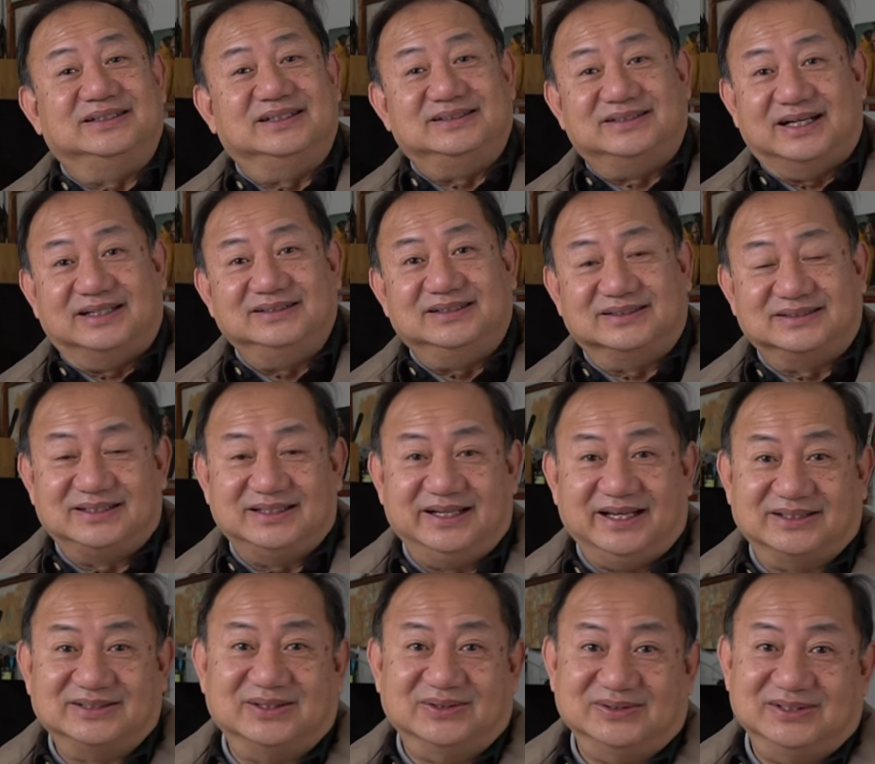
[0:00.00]
家讲讲这
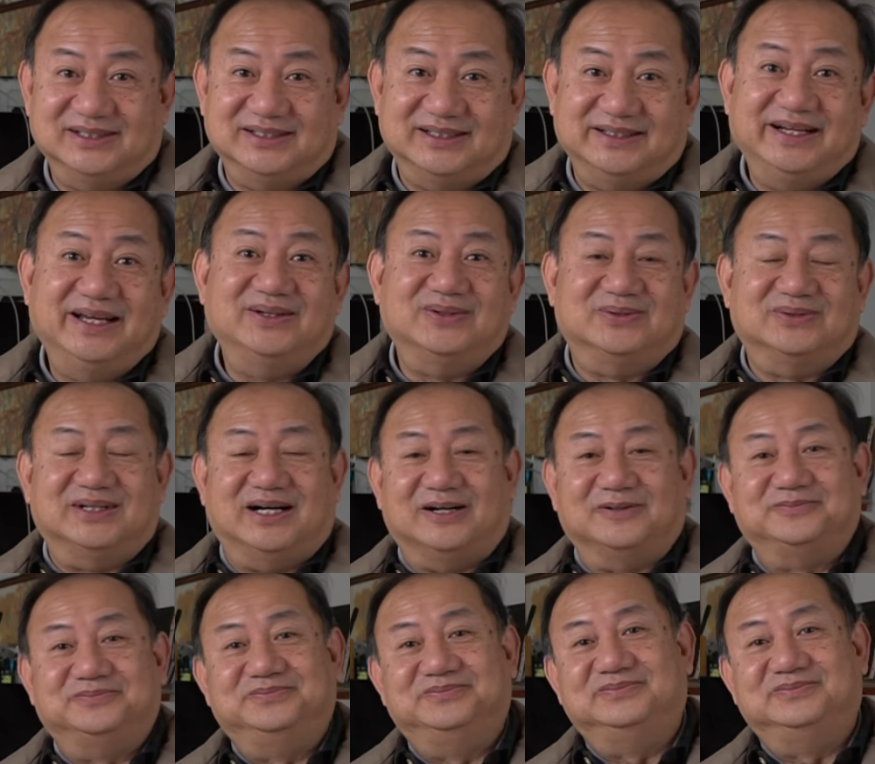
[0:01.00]
两首歌的内容啊。